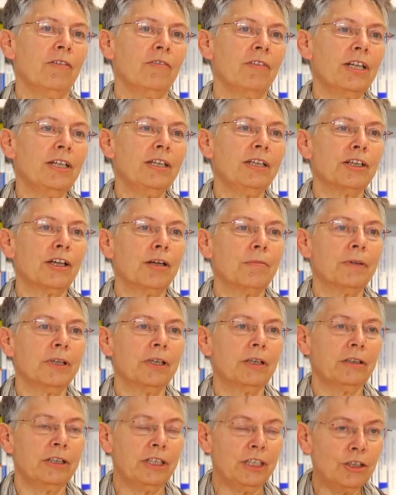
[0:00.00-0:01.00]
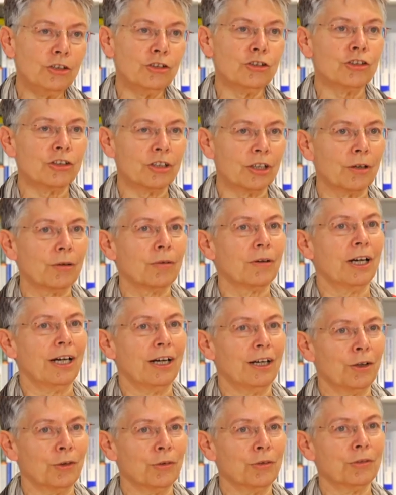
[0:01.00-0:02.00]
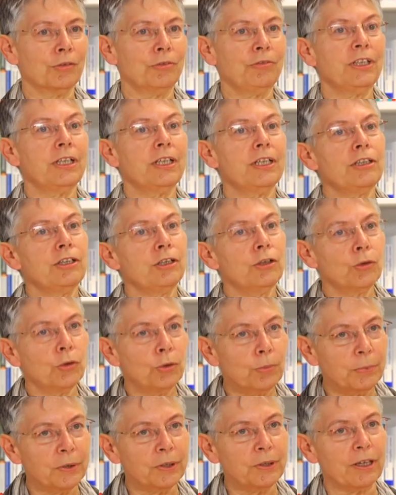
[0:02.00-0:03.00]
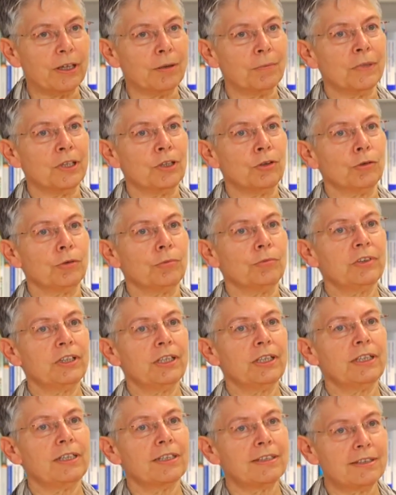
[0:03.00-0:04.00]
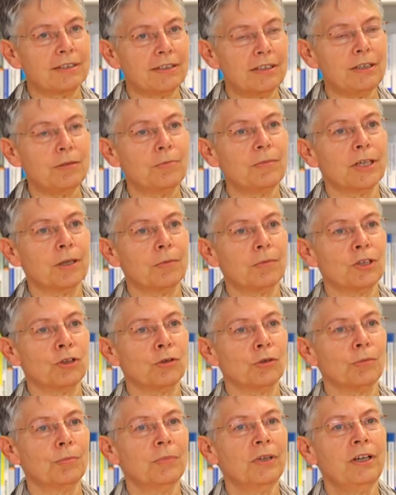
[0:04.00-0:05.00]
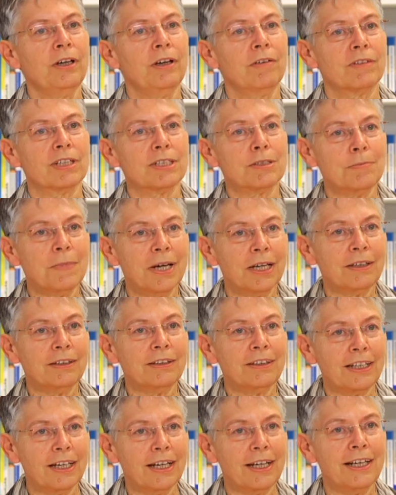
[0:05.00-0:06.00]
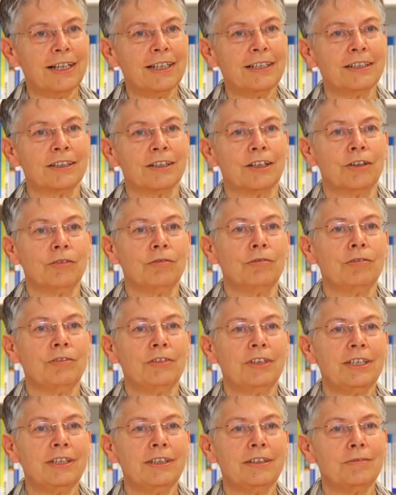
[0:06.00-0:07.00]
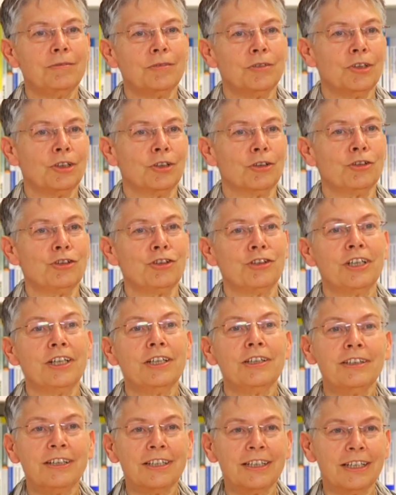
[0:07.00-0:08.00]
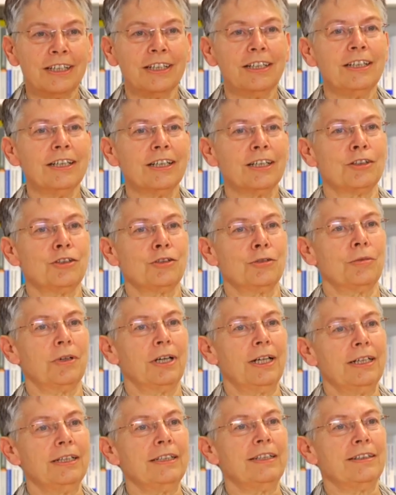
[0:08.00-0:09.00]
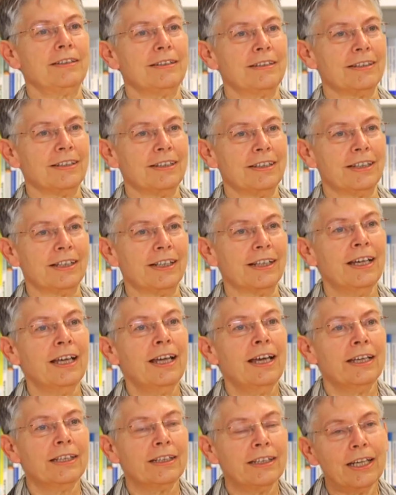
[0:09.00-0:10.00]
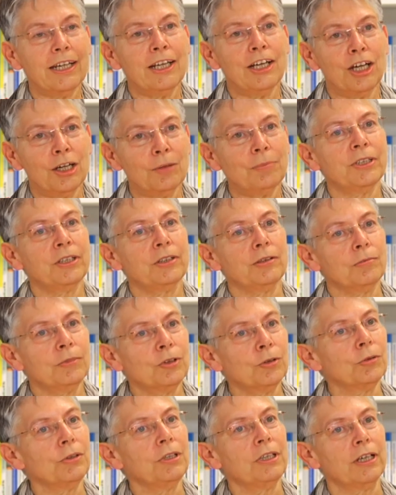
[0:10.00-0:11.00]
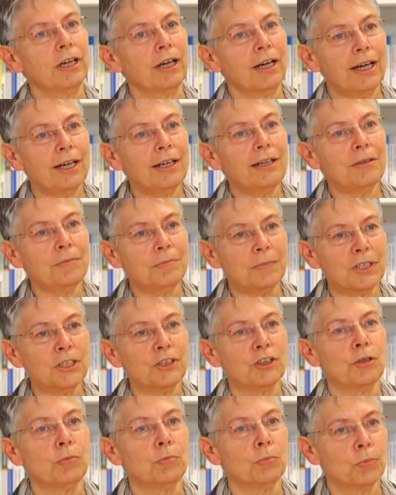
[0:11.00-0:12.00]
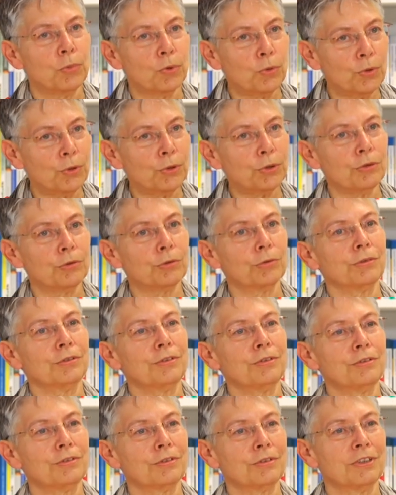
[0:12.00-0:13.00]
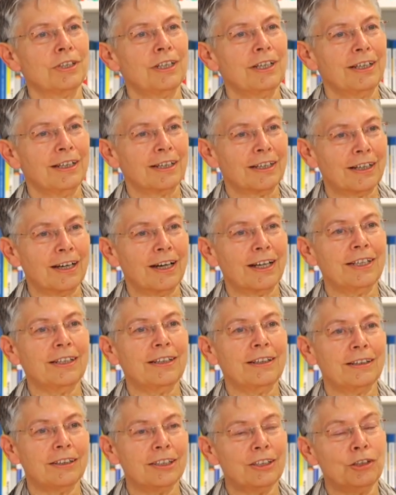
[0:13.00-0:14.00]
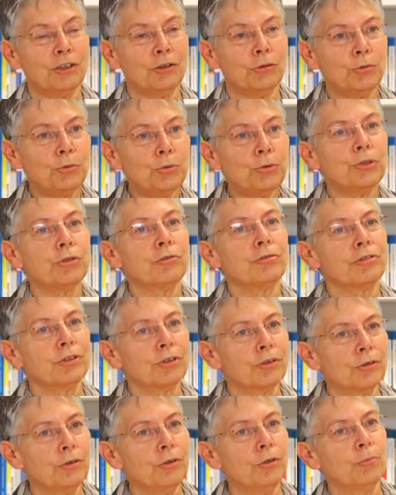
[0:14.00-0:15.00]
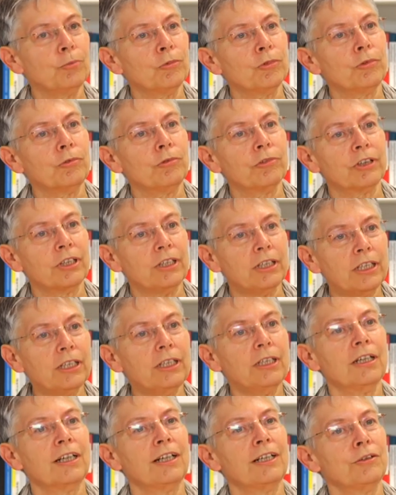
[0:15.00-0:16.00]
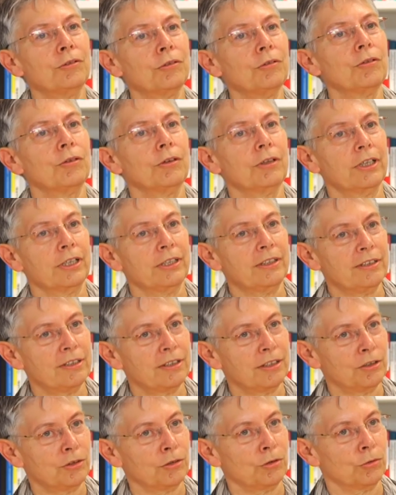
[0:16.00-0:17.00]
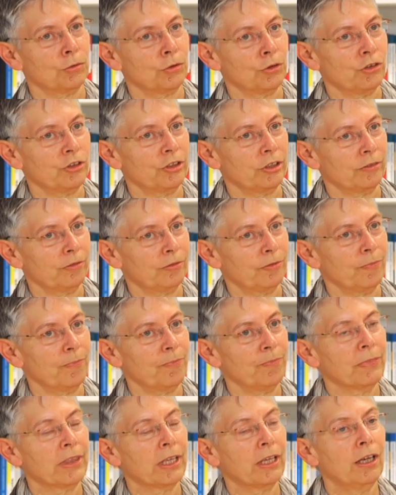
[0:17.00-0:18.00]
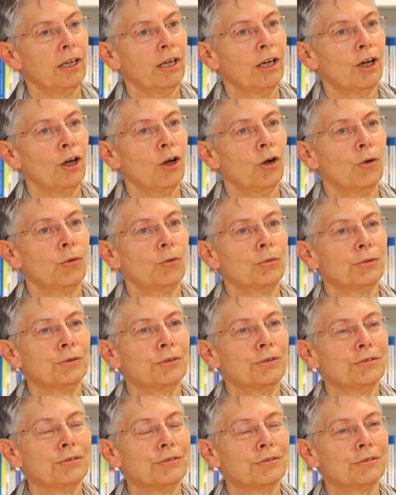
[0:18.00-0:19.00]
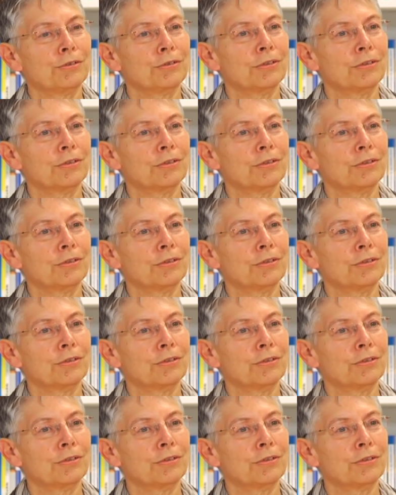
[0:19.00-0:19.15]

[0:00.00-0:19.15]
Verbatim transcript: Wenn ich aber hinschaue auch, wie geht die Gruppe damit um, wie geht das Team damit um, was machen die Eltern, wie äh, stehen die Kinder zu all diesen Dingen, dann habe ich im Grunde alle mit im Boot und kann eine gute Verknüpfung von Inhalt und Organisation schaffen. Und